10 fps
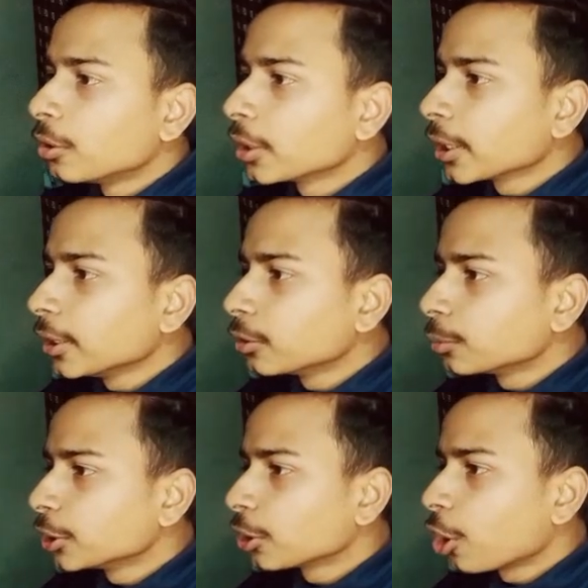ओके तो
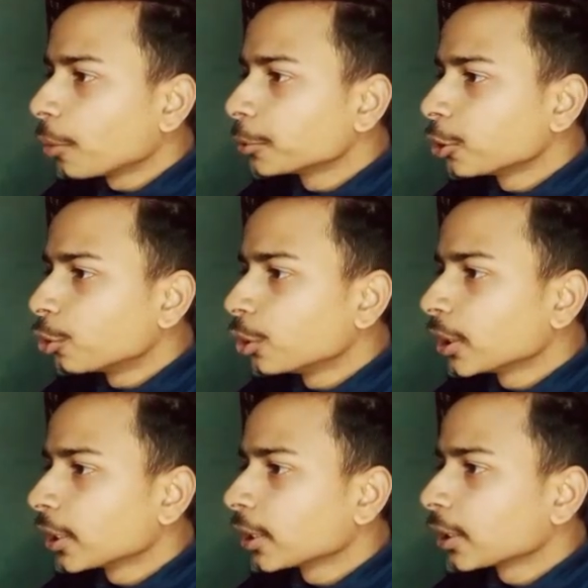मुझे कॉप्स को होल्ड
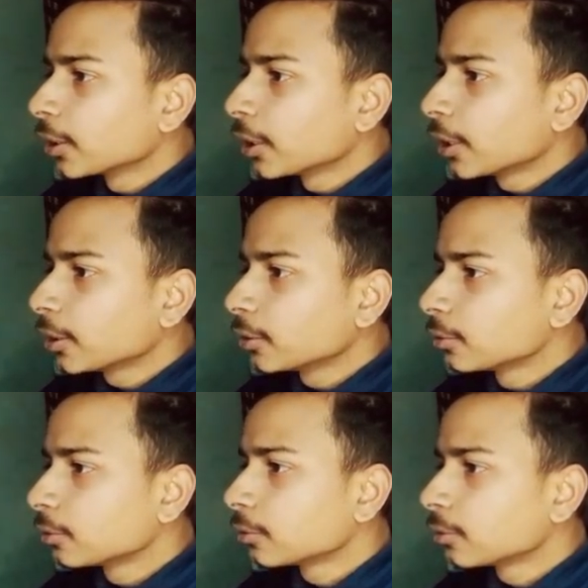करके रखना है
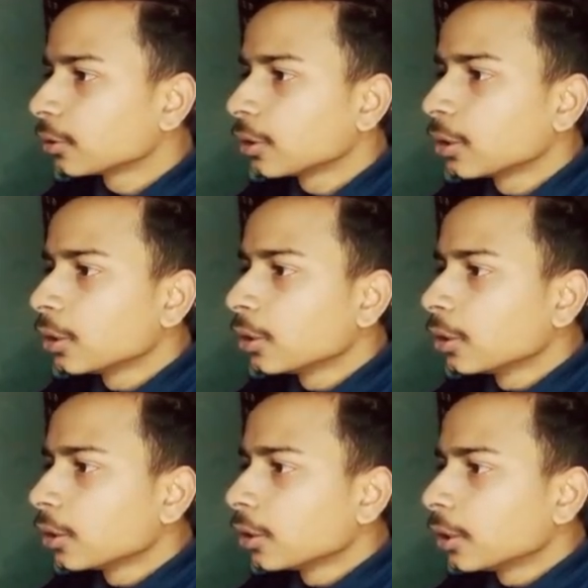
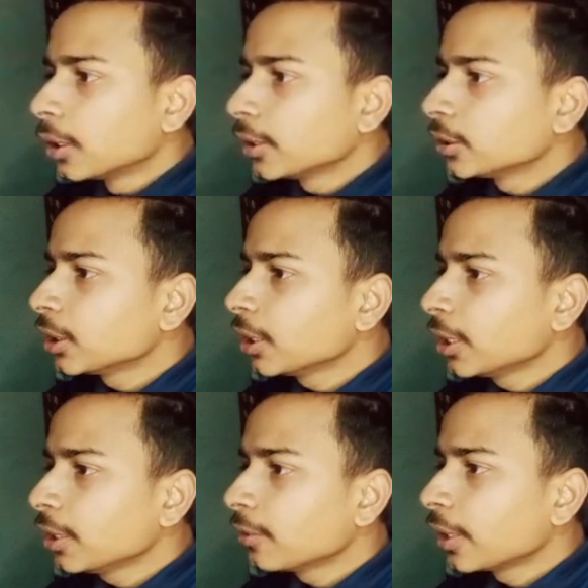टेंशन
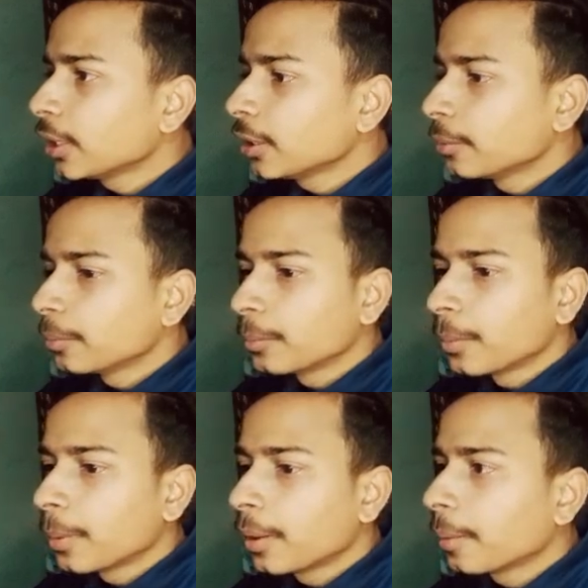नहीं है भाई
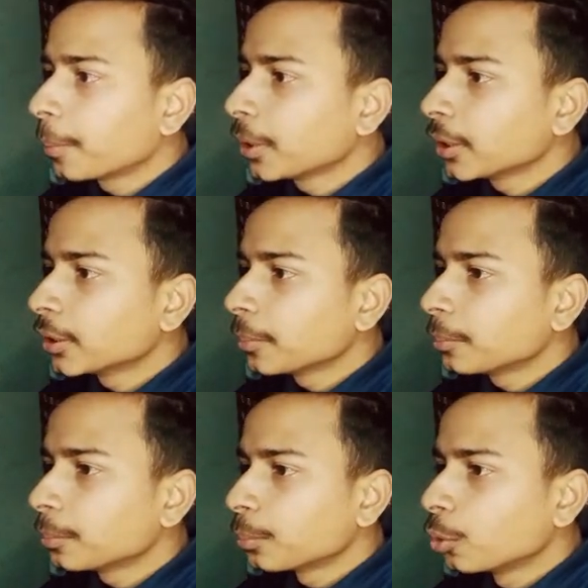अपन एकदम
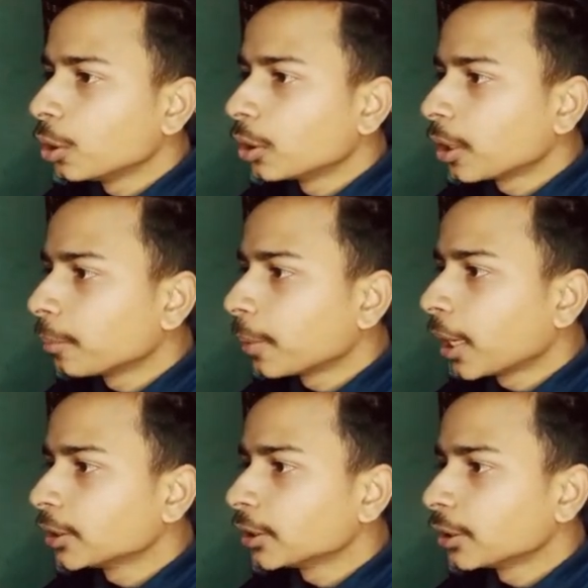फुल
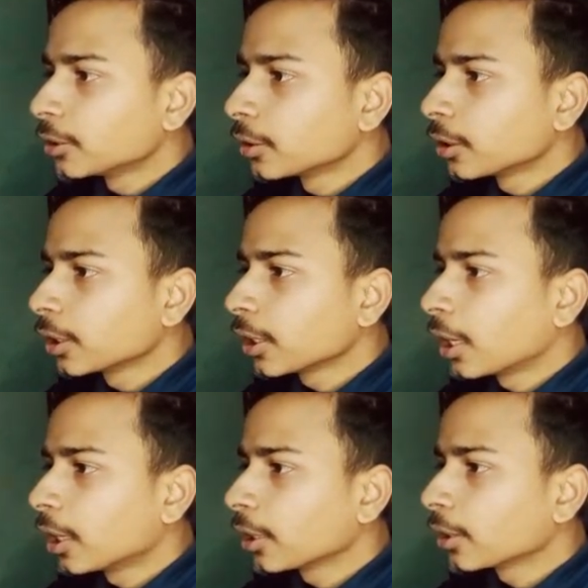आज है
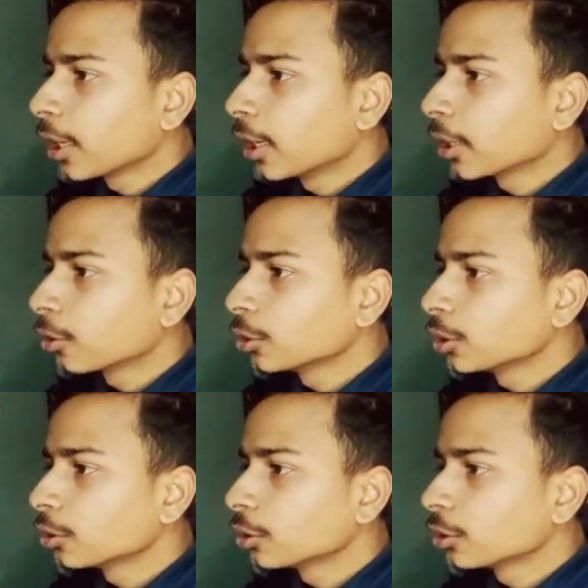कहाँ गए कहाँ गए रुक
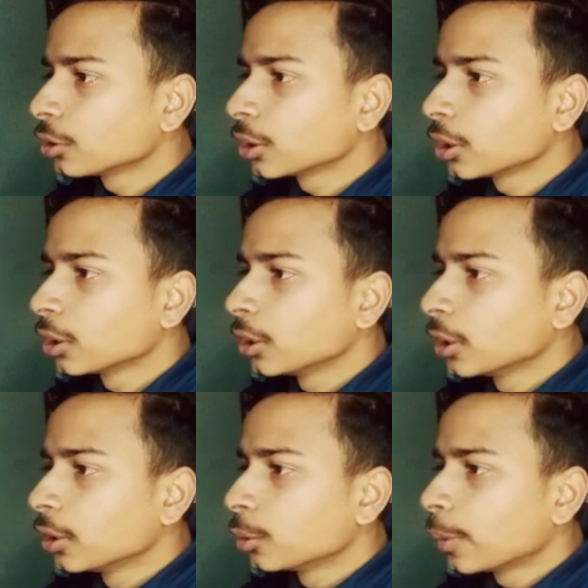जरूर
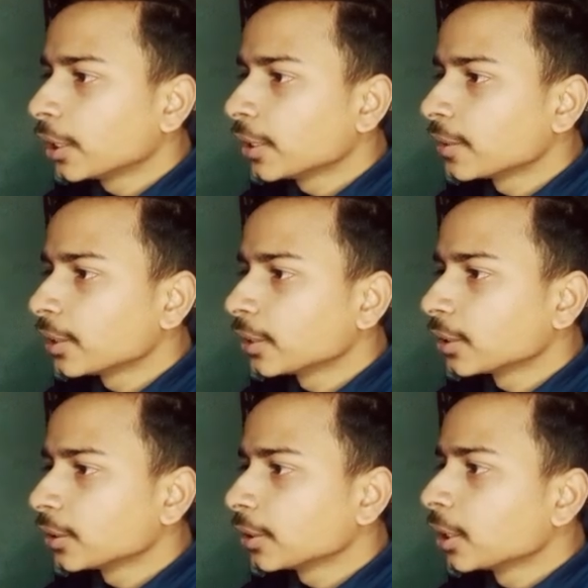रुक मर ये ऐसी की
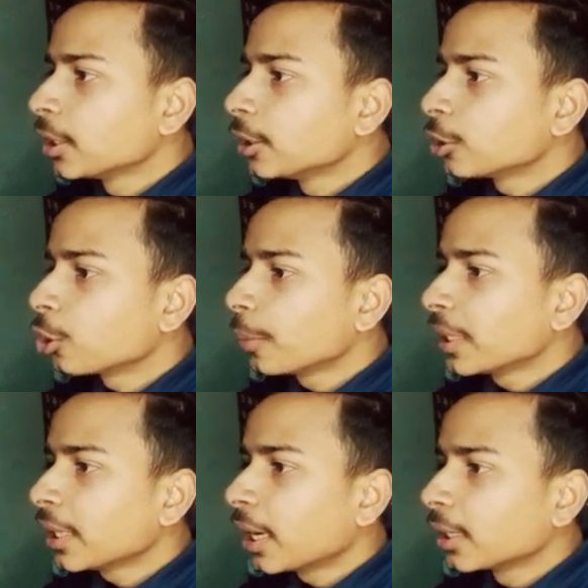तैसी ये तो कहो
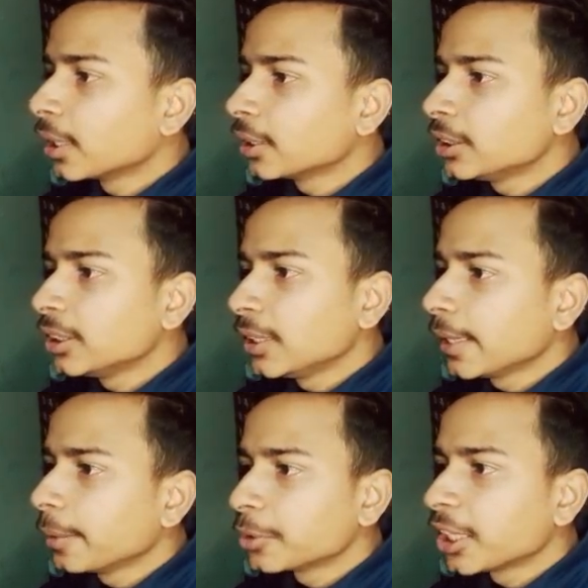मैंने अदर जी टी ए
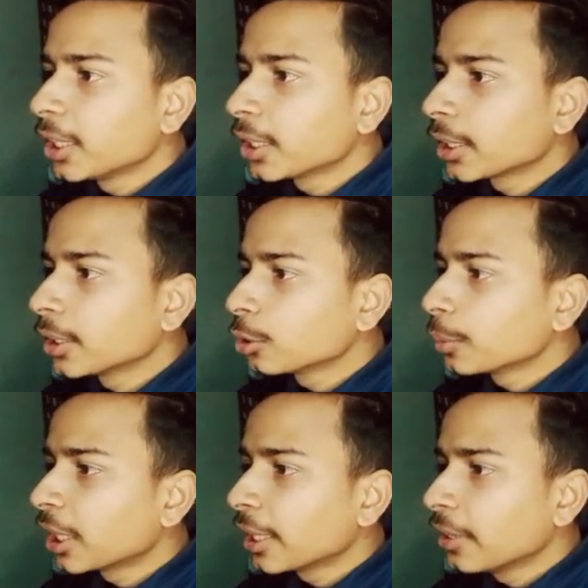गेम्स खेल रखे हैं तो
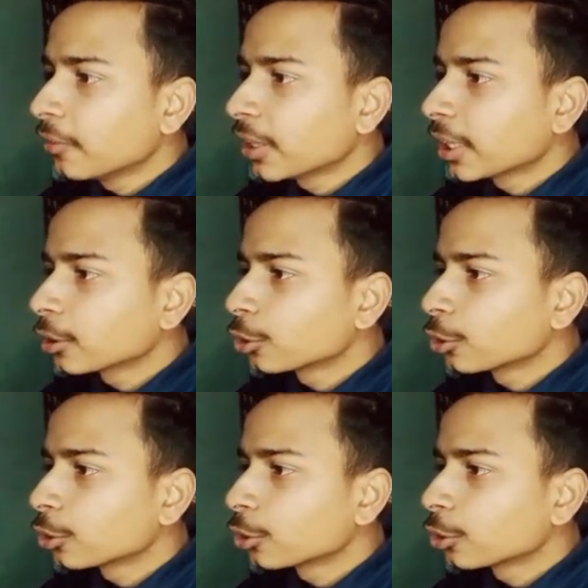मेरा एम वगैरह